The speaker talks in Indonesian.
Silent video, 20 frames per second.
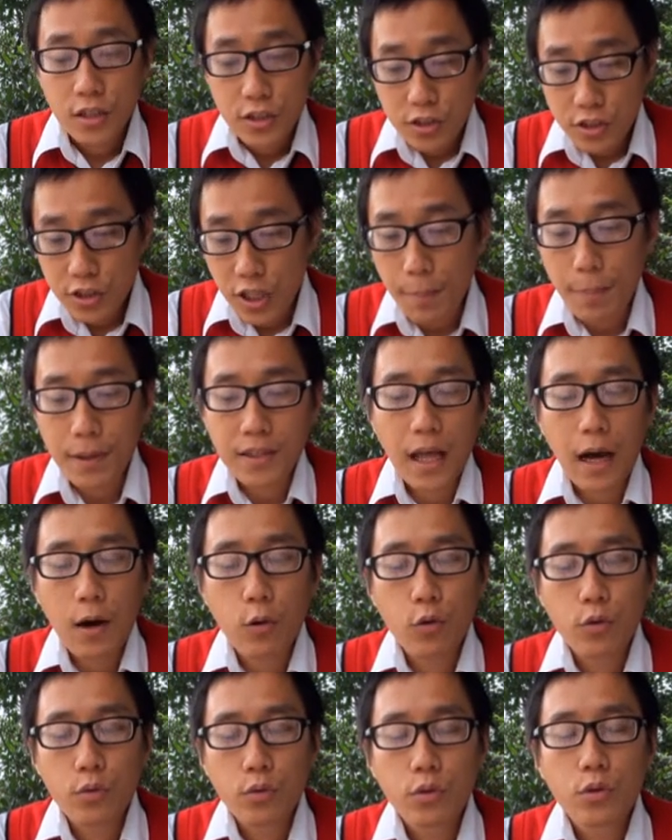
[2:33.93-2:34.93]
Siapa
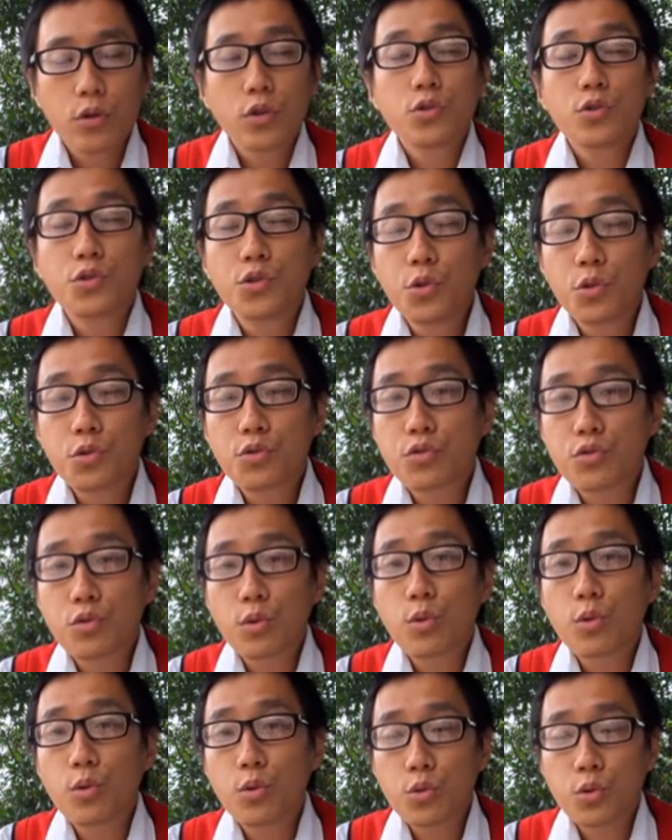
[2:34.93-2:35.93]
tahu,
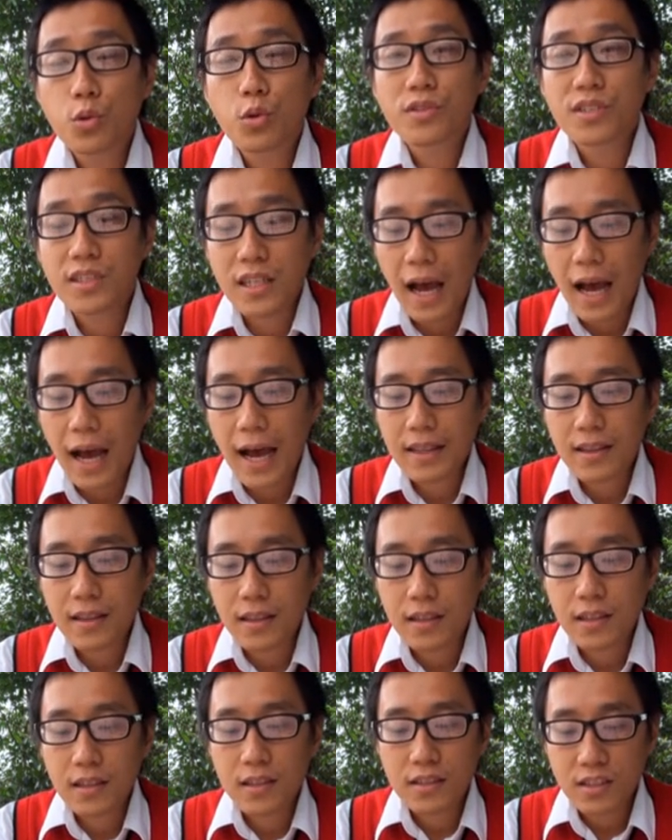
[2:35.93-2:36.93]
justru untuk saat
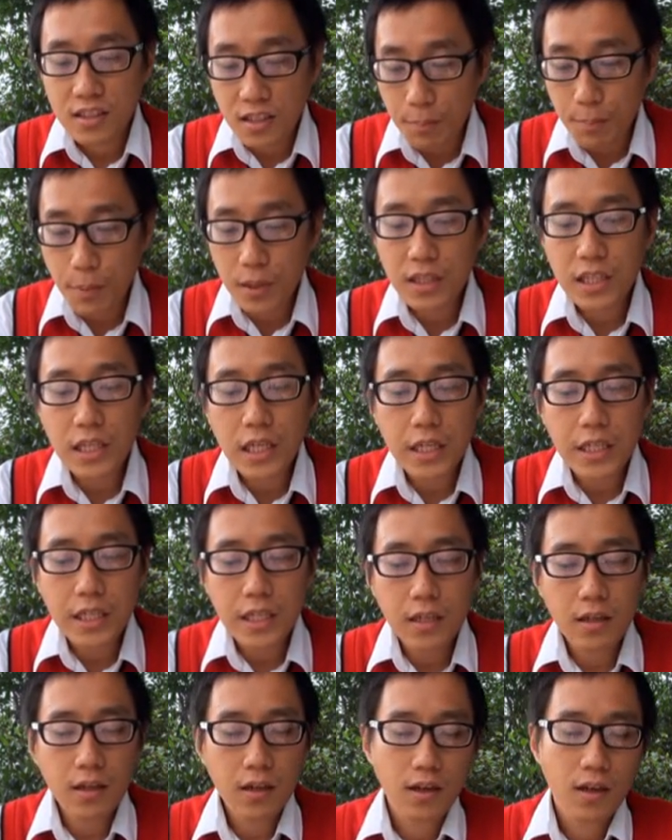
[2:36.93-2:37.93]
seperti
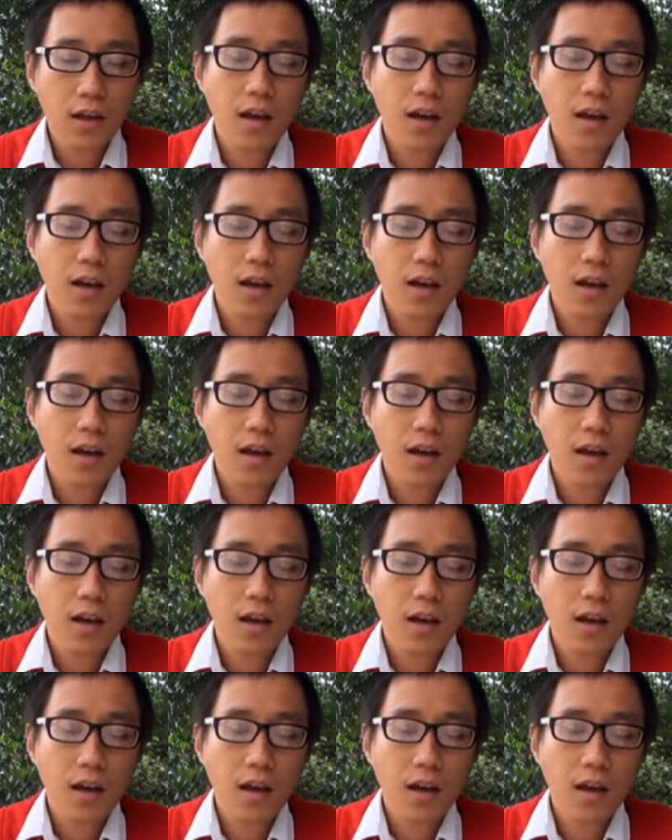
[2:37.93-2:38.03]
ini,